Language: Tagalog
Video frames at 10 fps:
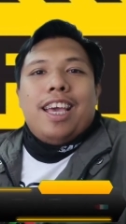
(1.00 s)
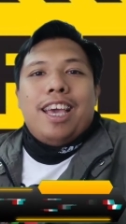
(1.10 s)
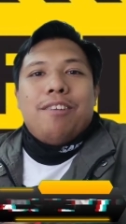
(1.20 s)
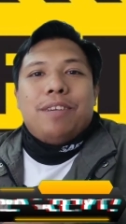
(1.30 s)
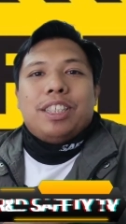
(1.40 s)

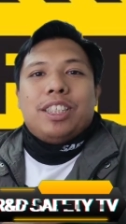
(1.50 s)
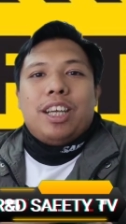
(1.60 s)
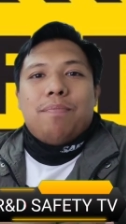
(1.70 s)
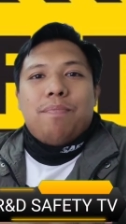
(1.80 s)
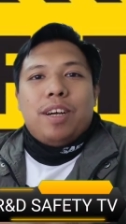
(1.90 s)
Hey, what's
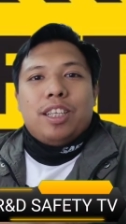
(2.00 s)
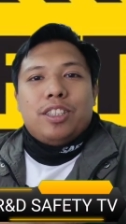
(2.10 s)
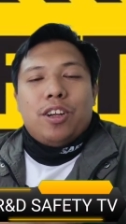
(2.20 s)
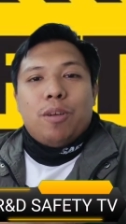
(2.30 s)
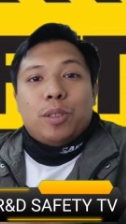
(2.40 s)
up
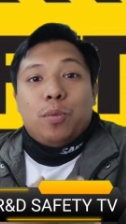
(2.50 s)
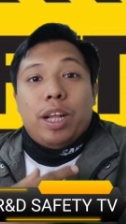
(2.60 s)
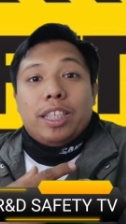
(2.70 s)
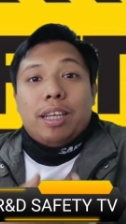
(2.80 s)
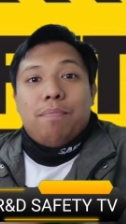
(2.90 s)
mga troops?
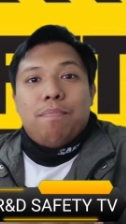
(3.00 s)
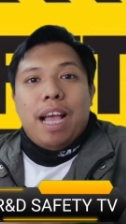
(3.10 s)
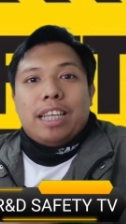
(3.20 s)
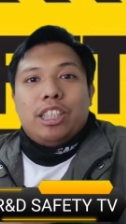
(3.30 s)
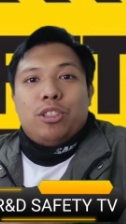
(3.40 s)
Welcome
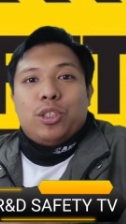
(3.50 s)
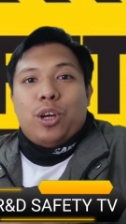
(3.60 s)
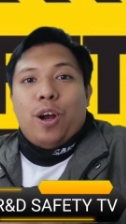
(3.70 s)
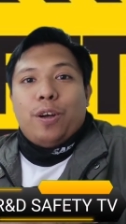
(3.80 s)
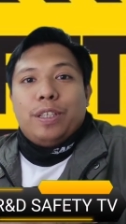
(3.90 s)
back dito
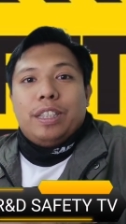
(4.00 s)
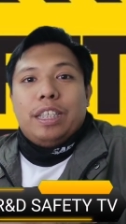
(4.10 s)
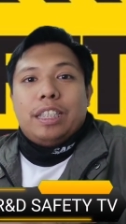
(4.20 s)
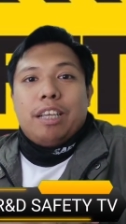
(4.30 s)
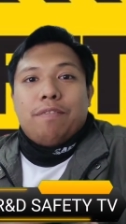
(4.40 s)
sa
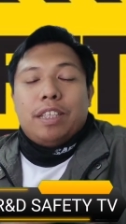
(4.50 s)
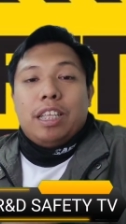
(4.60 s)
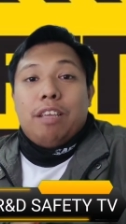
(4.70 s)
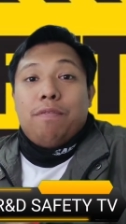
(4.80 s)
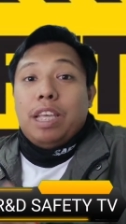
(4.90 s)
R&D Safety
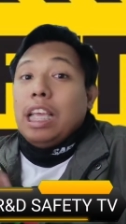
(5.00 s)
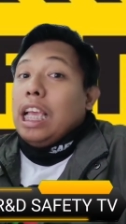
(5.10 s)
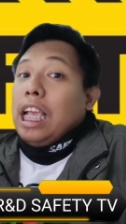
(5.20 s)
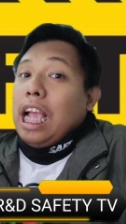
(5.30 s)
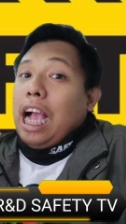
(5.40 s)
TV.
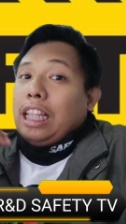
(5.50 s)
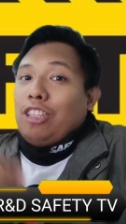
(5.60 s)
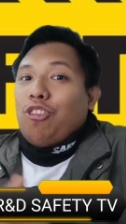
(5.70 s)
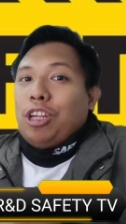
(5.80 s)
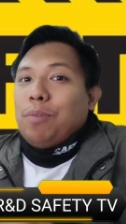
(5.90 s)
At
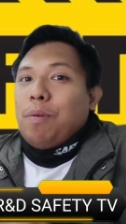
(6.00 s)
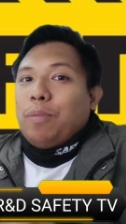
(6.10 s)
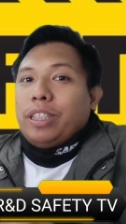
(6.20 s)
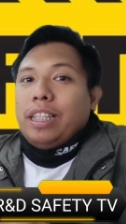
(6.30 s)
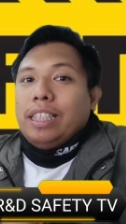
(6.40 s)
ito na naman
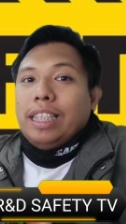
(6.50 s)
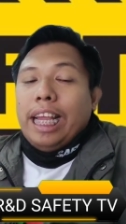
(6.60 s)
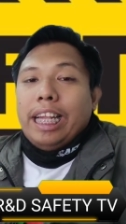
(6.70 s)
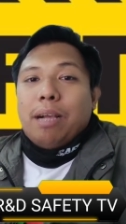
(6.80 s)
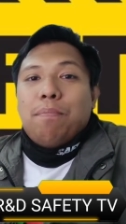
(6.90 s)
po si
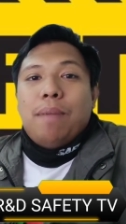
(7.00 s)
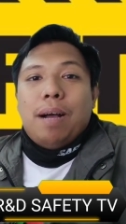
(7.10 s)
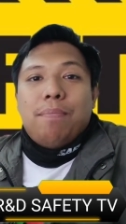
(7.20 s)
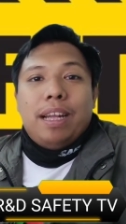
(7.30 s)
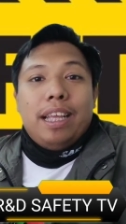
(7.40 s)
Daniel,
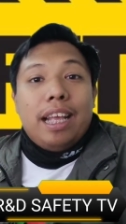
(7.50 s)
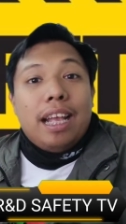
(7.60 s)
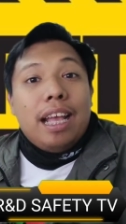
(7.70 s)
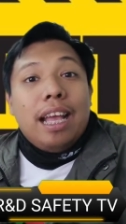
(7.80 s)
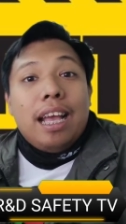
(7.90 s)
nagbabalik.
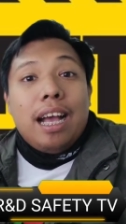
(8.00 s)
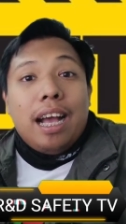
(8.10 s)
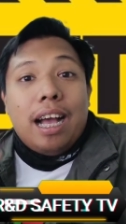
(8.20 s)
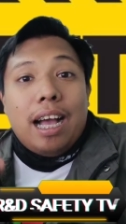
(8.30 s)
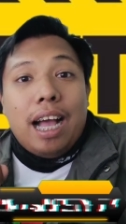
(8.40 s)

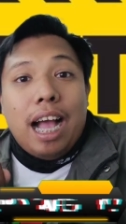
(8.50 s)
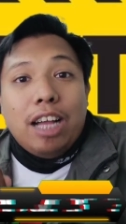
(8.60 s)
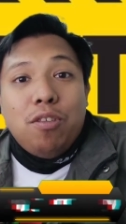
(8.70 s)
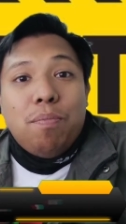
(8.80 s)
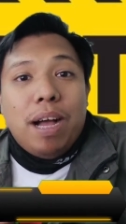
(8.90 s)

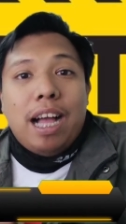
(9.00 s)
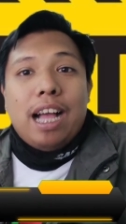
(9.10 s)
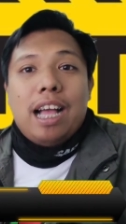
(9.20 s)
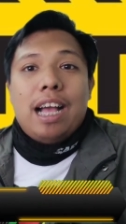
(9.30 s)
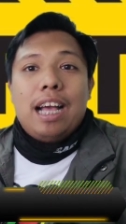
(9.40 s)
Ano ba
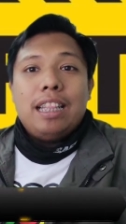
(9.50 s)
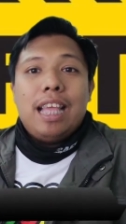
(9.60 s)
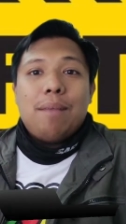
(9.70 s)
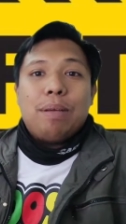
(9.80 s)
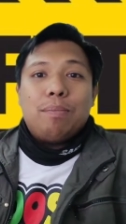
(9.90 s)
ang
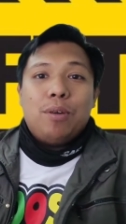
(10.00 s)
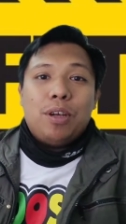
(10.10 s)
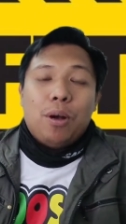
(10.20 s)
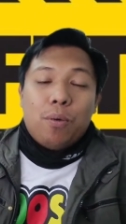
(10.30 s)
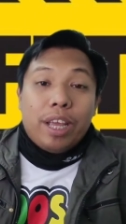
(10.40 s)
dapat mong
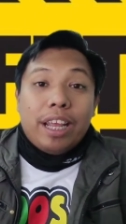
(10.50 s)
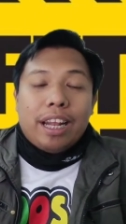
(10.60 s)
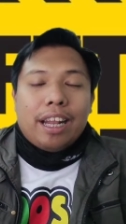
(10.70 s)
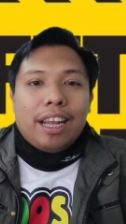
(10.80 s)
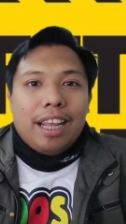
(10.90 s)
gawin
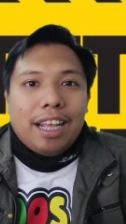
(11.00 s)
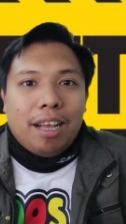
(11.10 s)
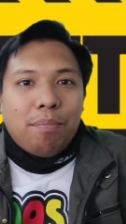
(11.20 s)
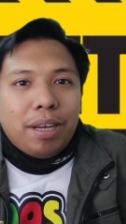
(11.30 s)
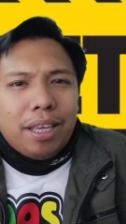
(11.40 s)

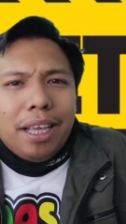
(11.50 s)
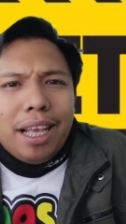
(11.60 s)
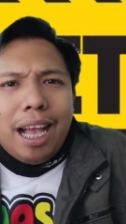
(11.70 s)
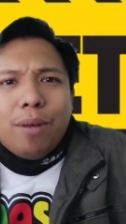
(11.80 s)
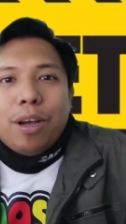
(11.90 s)
kapag
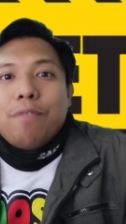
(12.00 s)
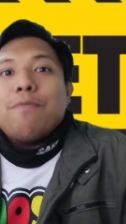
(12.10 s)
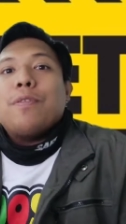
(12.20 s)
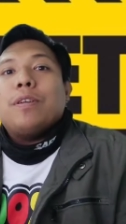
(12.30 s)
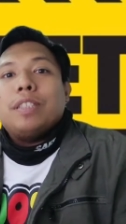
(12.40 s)
ikaw ay
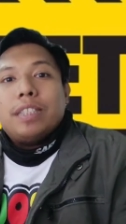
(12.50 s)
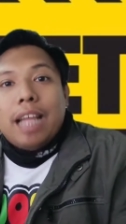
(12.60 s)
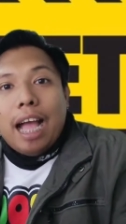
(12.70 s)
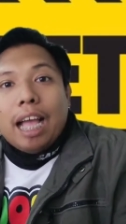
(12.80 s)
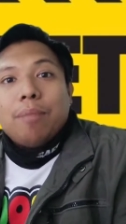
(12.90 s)
first
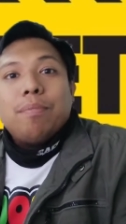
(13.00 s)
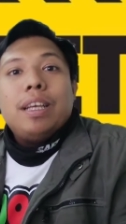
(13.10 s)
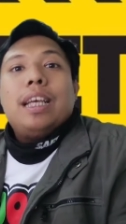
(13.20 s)
time